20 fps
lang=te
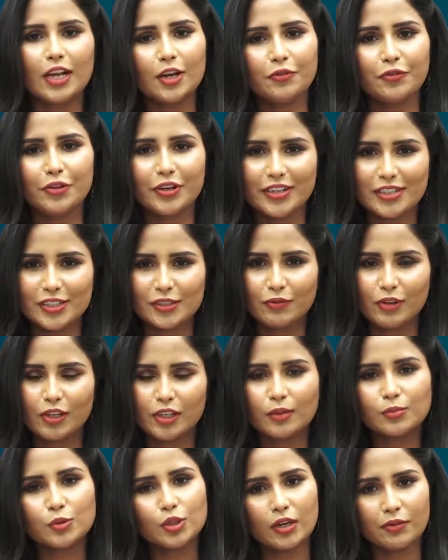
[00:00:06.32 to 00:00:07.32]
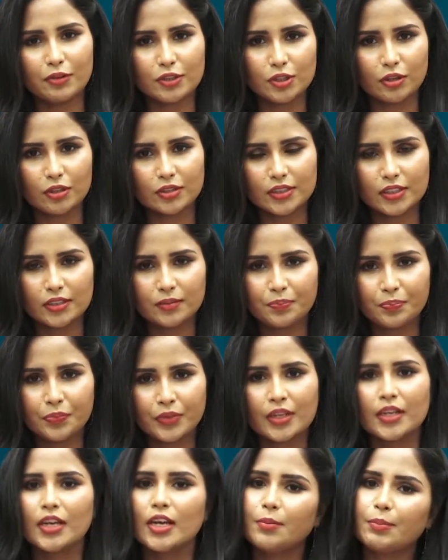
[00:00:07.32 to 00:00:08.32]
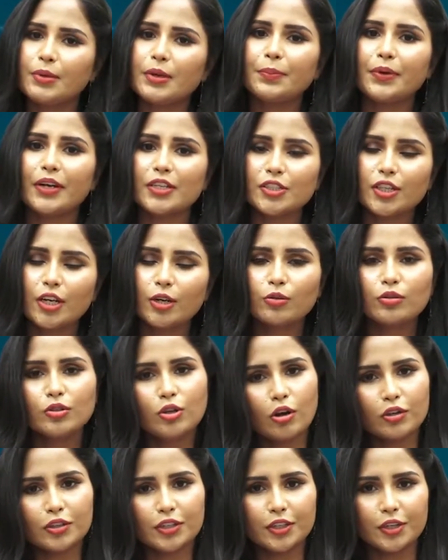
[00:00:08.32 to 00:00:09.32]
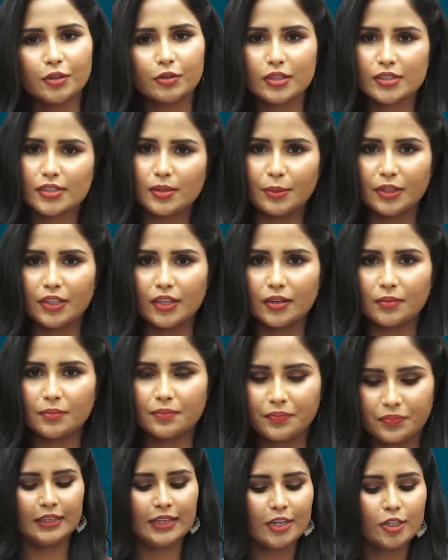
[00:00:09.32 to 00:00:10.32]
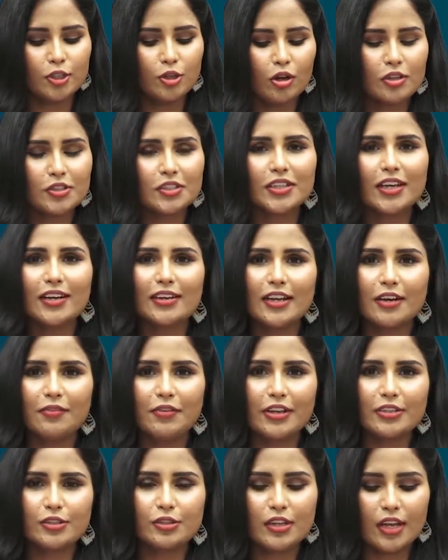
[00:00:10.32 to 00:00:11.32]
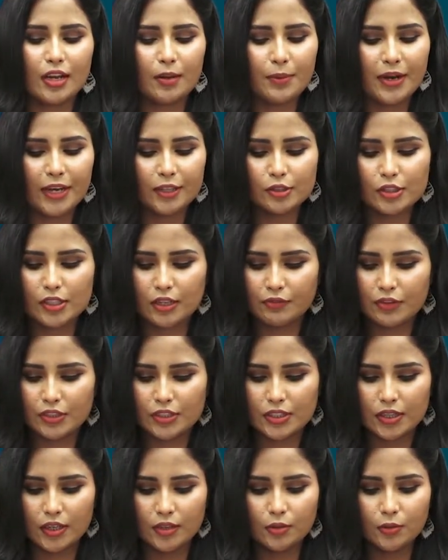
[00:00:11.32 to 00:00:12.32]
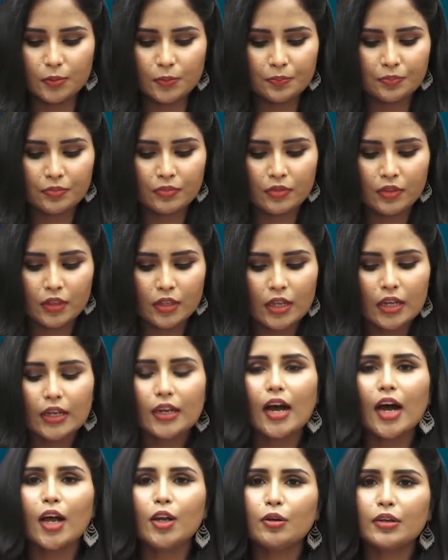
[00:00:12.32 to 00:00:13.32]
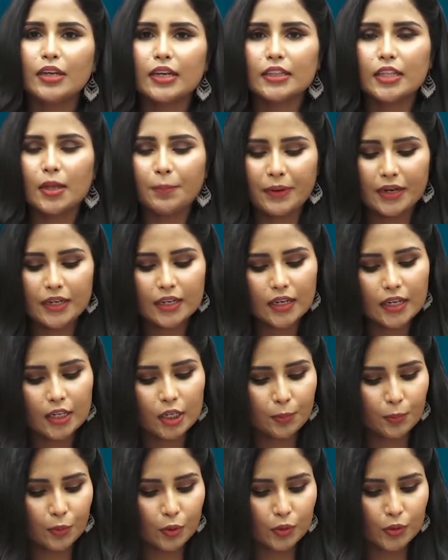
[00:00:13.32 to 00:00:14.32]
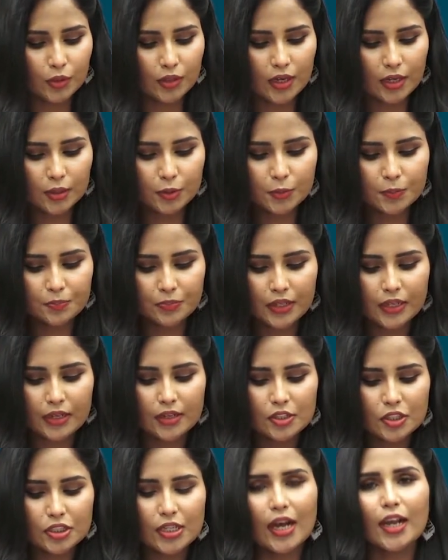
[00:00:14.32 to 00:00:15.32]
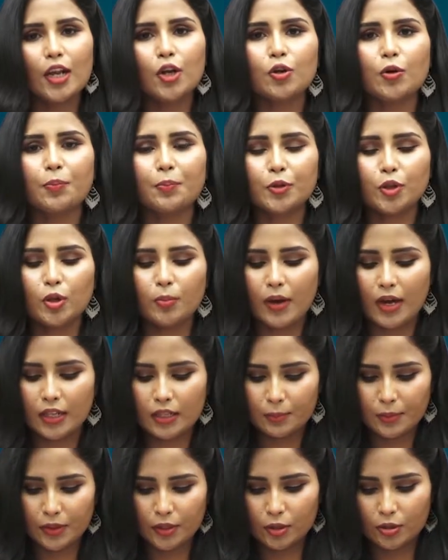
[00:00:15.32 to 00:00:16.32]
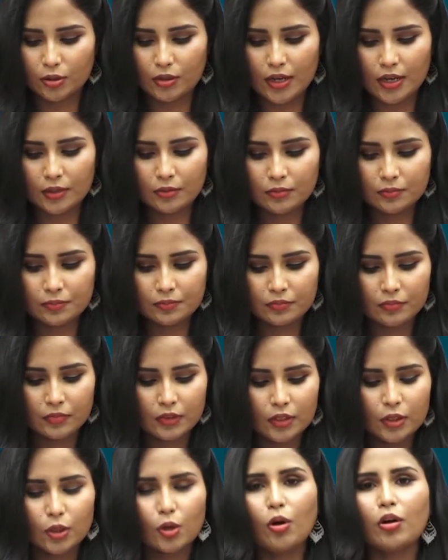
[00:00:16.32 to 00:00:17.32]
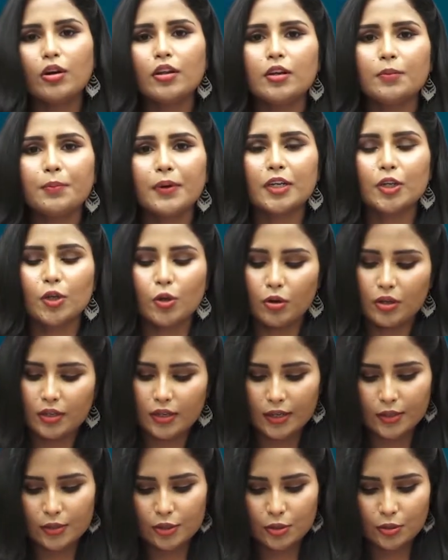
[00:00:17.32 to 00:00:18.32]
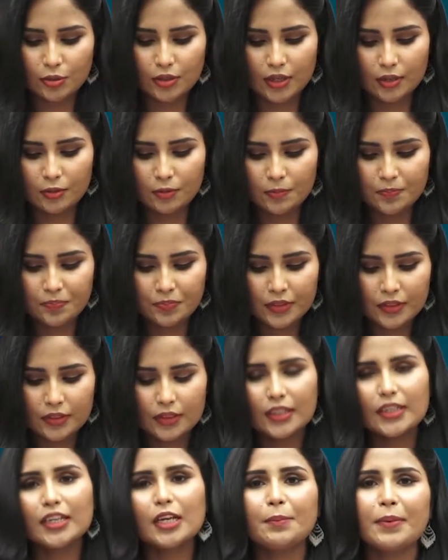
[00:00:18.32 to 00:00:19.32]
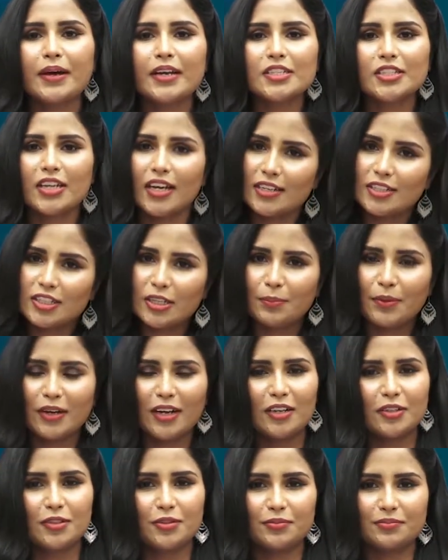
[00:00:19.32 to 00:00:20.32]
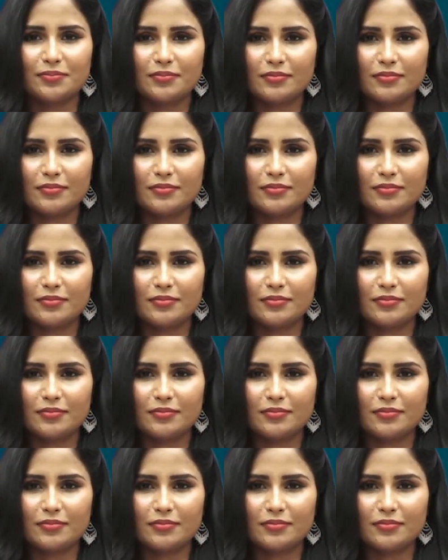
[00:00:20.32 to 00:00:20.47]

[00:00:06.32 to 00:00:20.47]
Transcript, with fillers: హలో వియర్స్ వెల్కమ్ టు అవర్ డాక్టర్ మీ ప్రశ్నలకు డాక్టర్ యొక్క సమాధానం డాక్టర్ గారు నా వయసు నలభై ఐదు సంవత్సరాలు కాళ్ళు కింద పెట్టలేకపోతున్నాను చాలా నొప్పితో బాధపడుతున్నాను గోడలు పట్టుకొని నడుస్తున్నాను దీనికి పరిష్కారం చెప్పగలరు